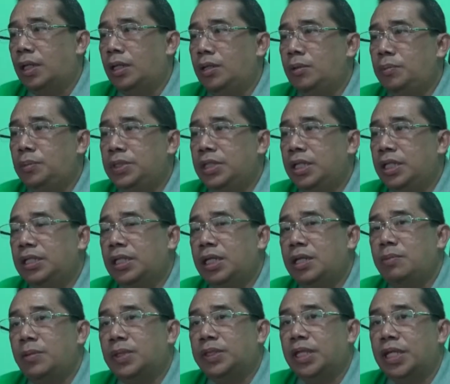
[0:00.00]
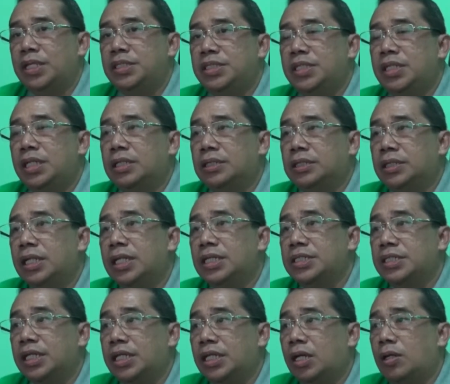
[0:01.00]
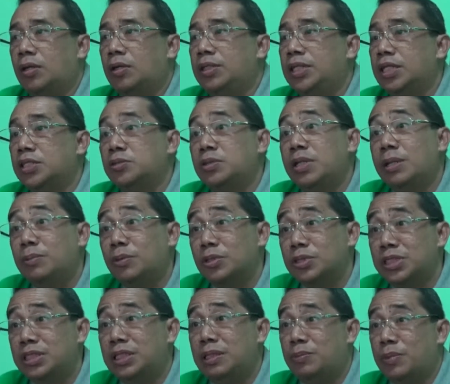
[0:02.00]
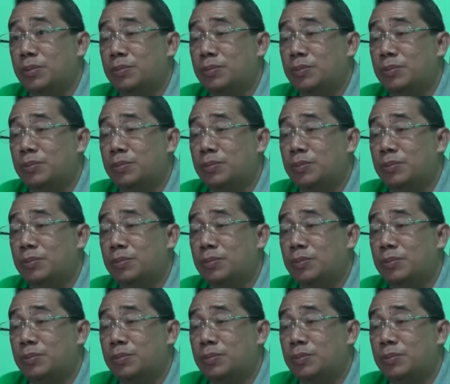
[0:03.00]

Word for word: kalau penderita hipertensi yang jelas ya, kalau dia sudah positif